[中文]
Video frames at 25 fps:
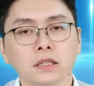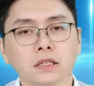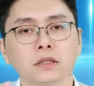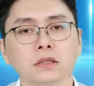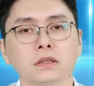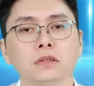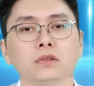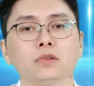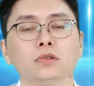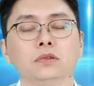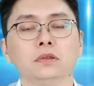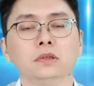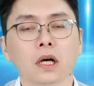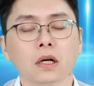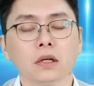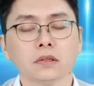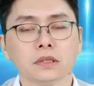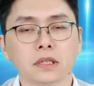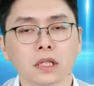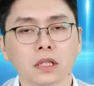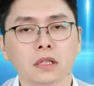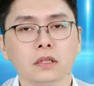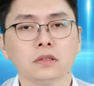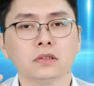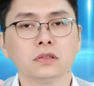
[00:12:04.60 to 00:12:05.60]
始寻找
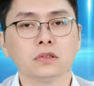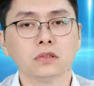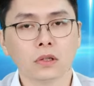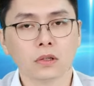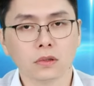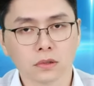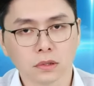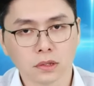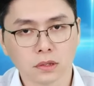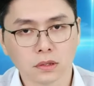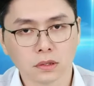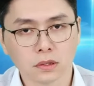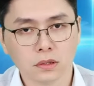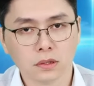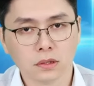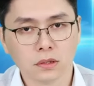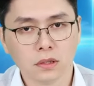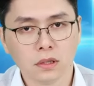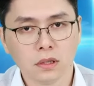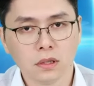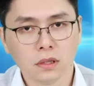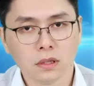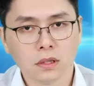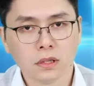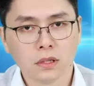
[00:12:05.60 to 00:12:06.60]
second source，
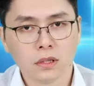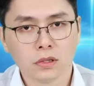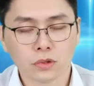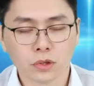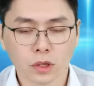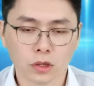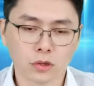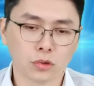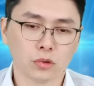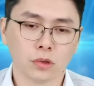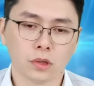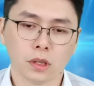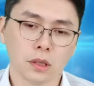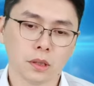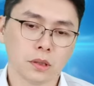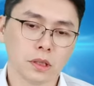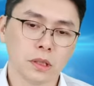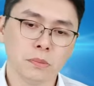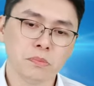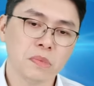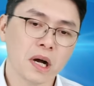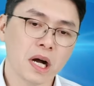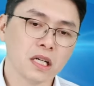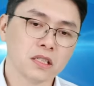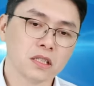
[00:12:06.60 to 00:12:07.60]
所以除了
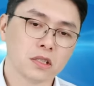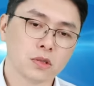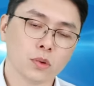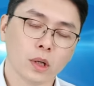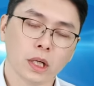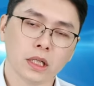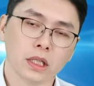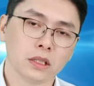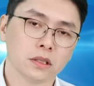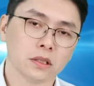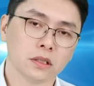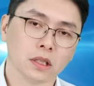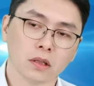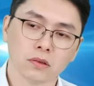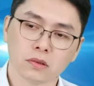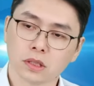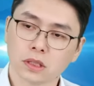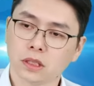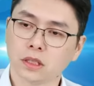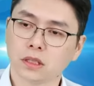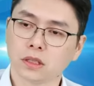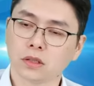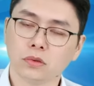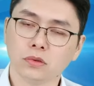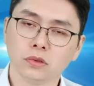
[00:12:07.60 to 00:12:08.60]
银棒之外呢，找
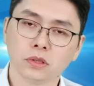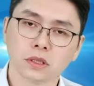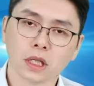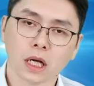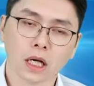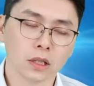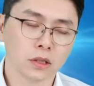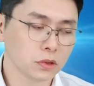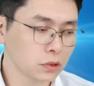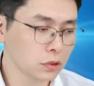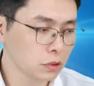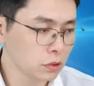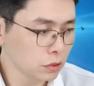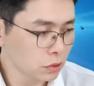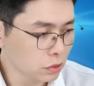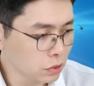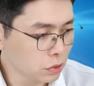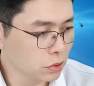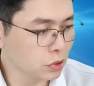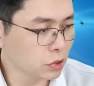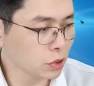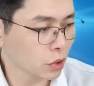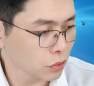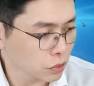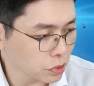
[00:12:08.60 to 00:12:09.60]
第二供应商
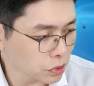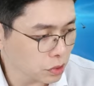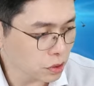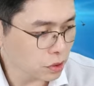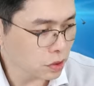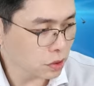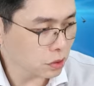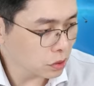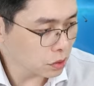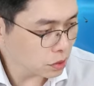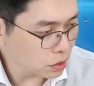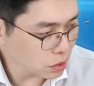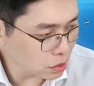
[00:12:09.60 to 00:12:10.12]
就是